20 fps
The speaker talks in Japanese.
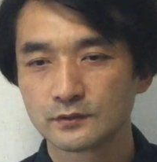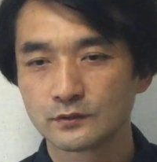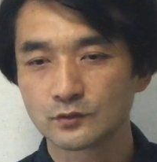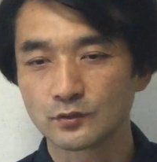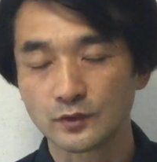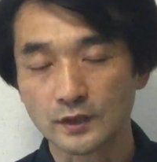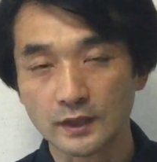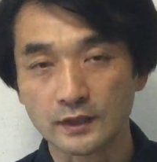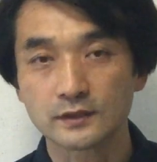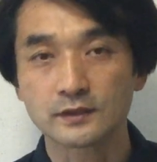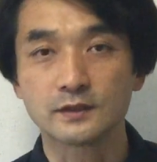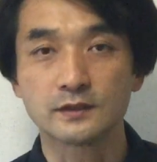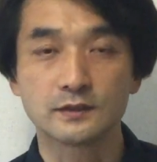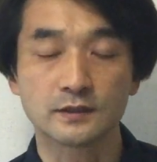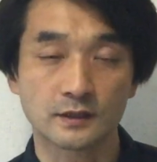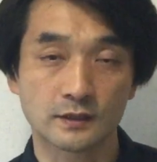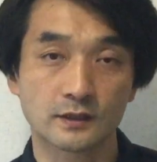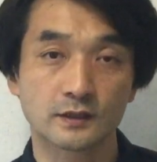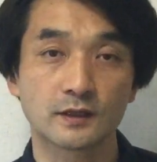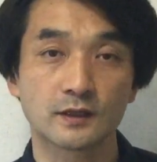捉えてい
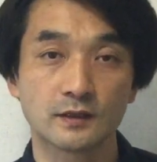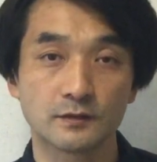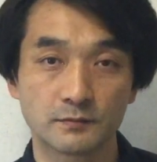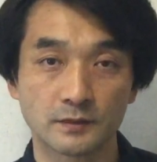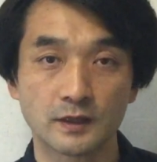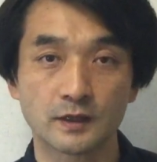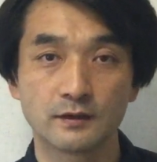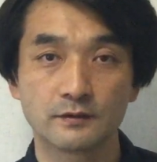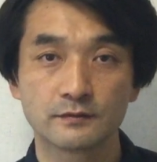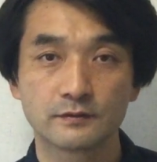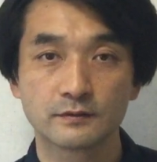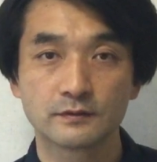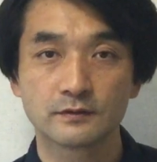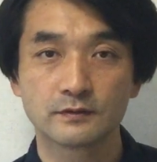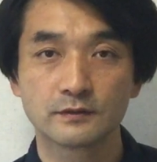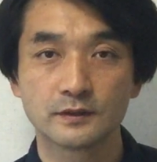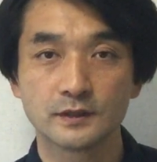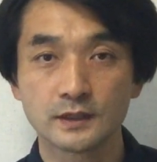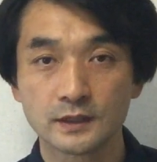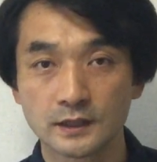ただければ
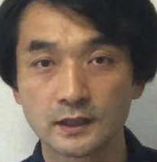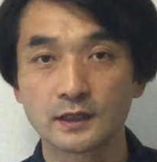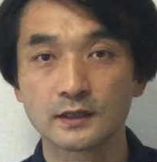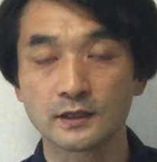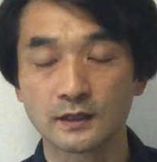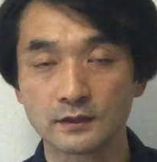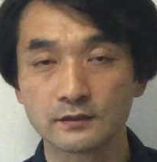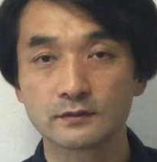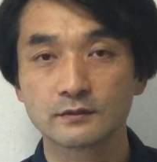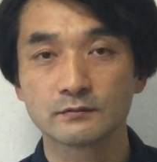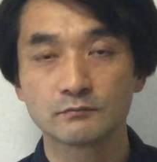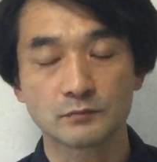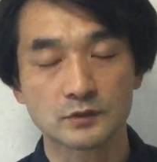いいかな、